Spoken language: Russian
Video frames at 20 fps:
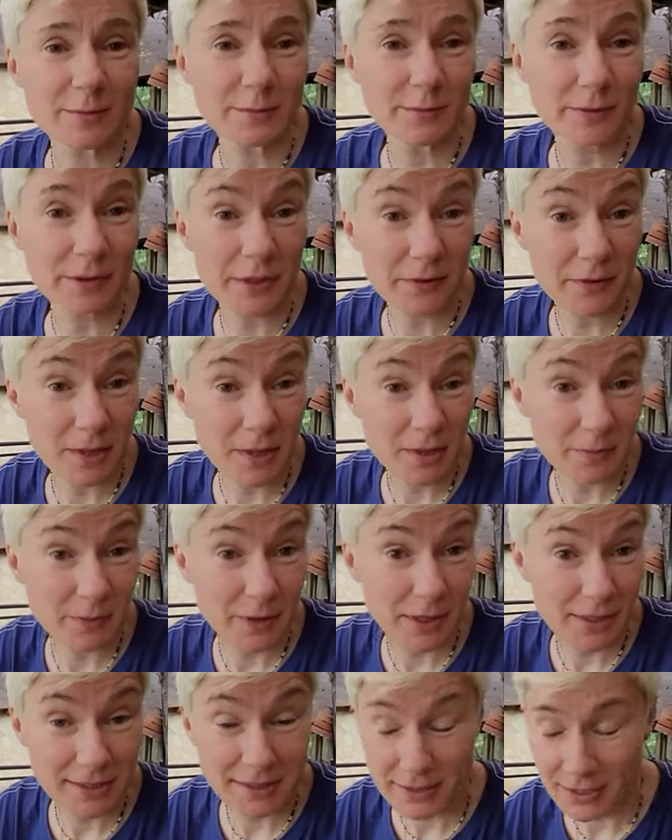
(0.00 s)
Привет,
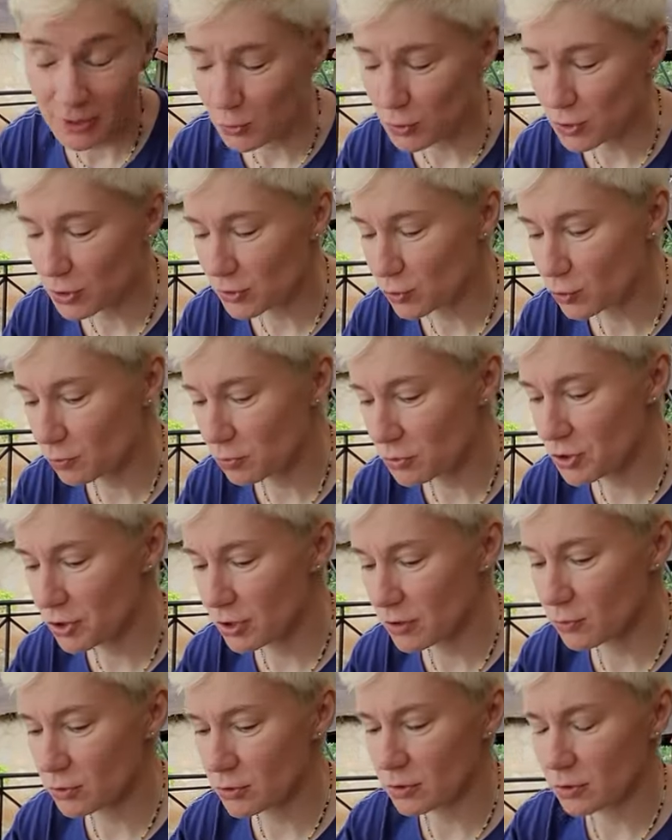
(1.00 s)
принесли уже
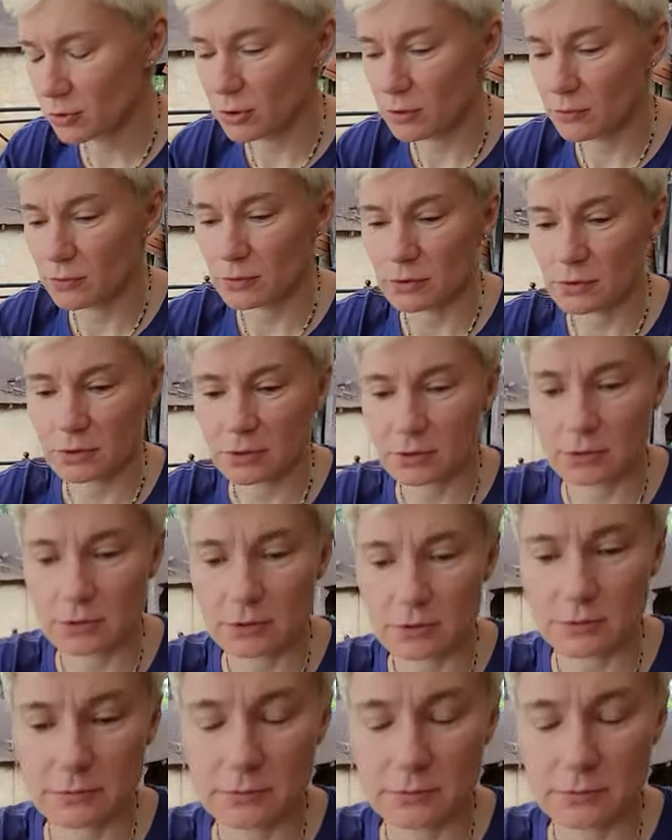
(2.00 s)
супчик. Вот такой вот э,